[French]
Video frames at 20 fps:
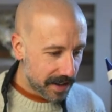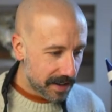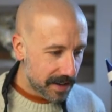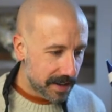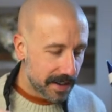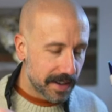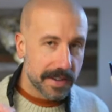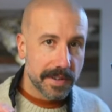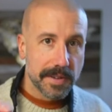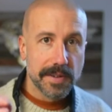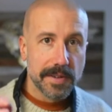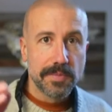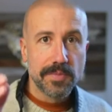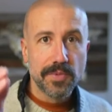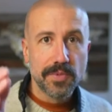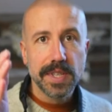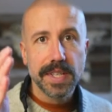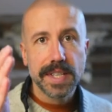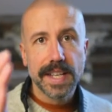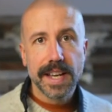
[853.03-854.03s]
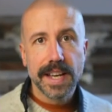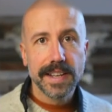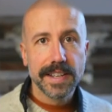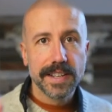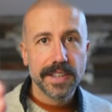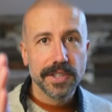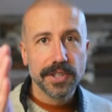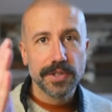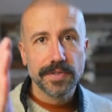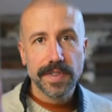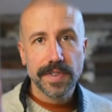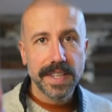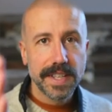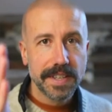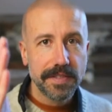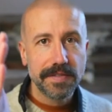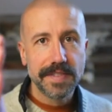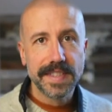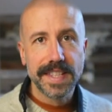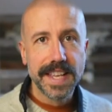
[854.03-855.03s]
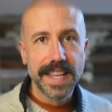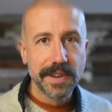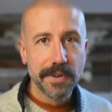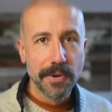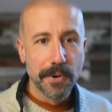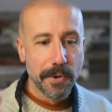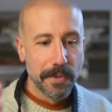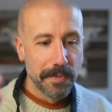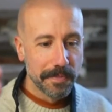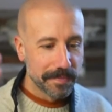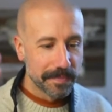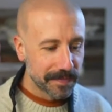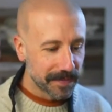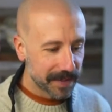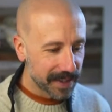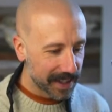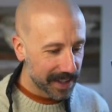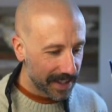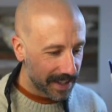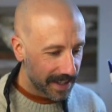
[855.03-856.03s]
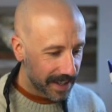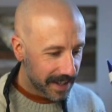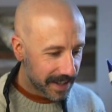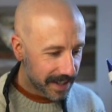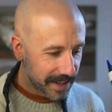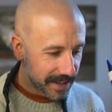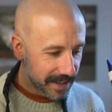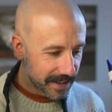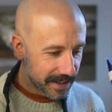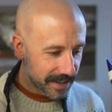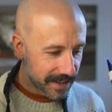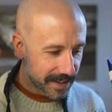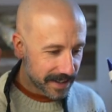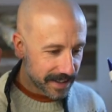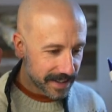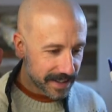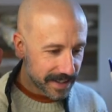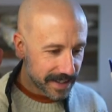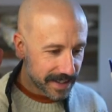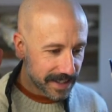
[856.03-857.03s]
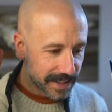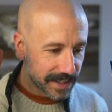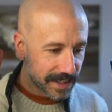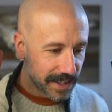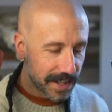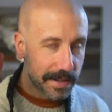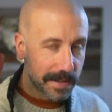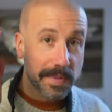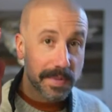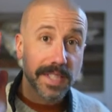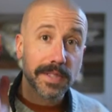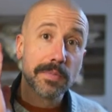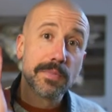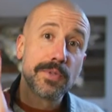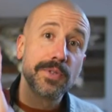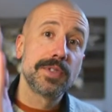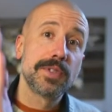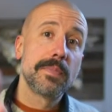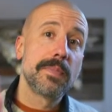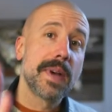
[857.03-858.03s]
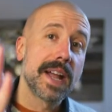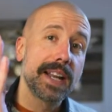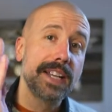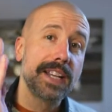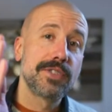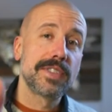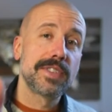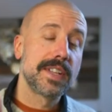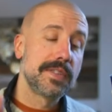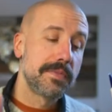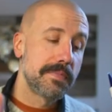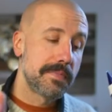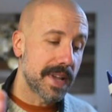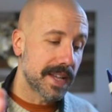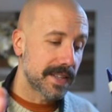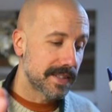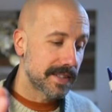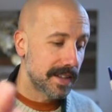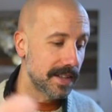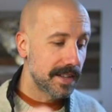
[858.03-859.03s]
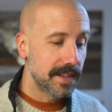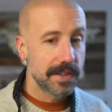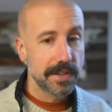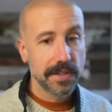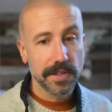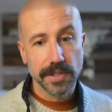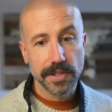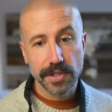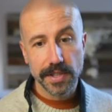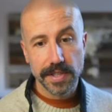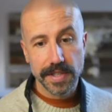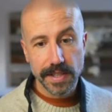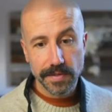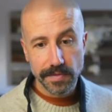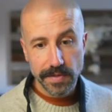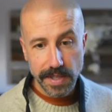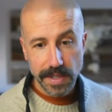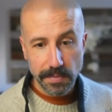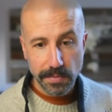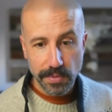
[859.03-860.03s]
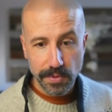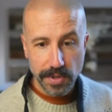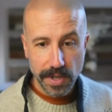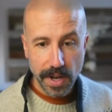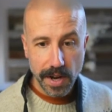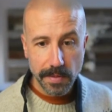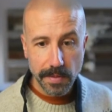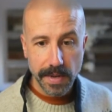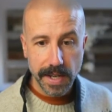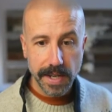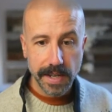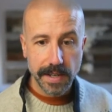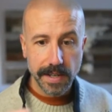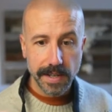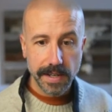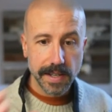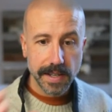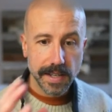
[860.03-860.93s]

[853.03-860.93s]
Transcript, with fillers: Euh, puis quand que je fais des vidéos, j'ai l'impression plus de parler juste à une personne. Là. Je sais que vous êtes plusieurs, mais